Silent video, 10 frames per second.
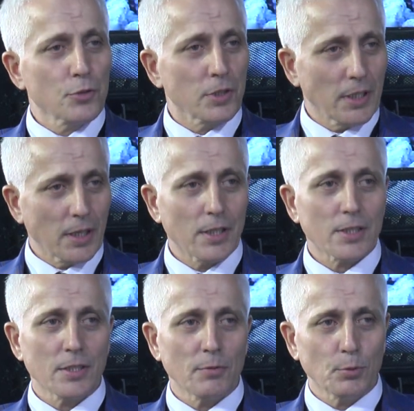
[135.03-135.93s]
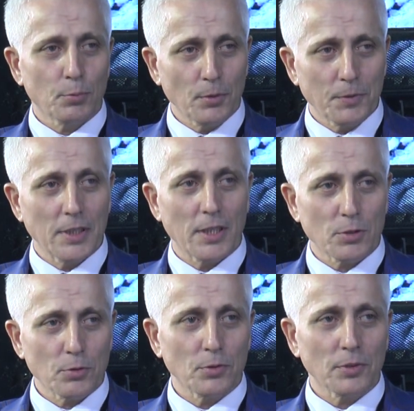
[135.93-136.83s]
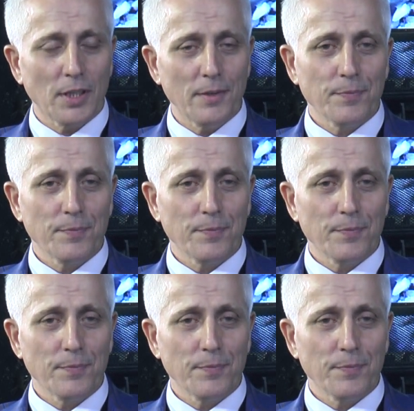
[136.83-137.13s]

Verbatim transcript: yılları arasında Futbol Federasyonu'nda